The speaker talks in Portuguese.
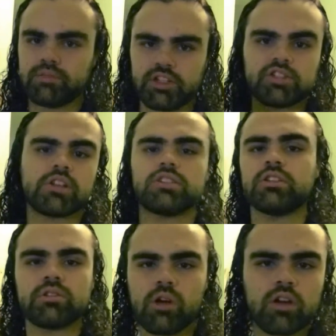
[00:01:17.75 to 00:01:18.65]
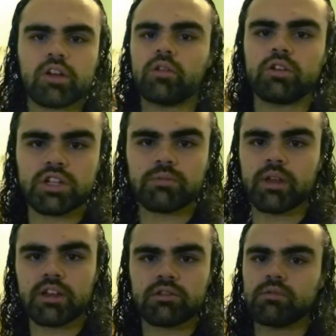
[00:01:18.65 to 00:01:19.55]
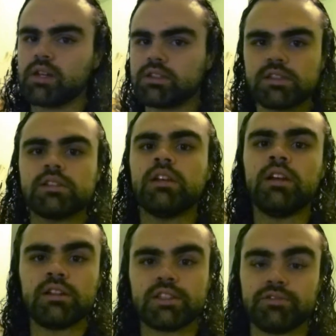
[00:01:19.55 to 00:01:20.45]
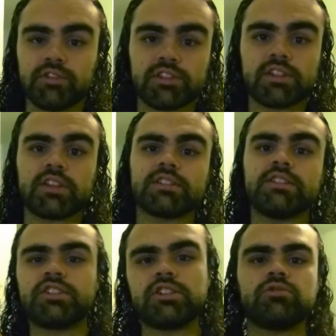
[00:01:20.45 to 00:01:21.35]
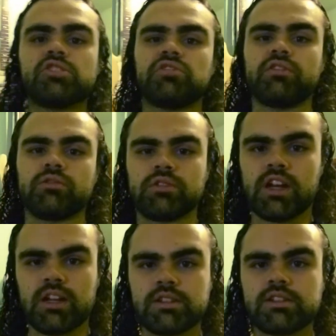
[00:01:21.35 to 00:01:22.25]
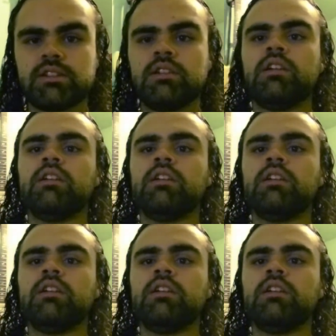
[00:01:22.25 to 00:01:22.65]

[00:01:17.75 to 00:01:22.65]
Tem gente que toca acorde aberto, mas se você está sentindo dificuldades,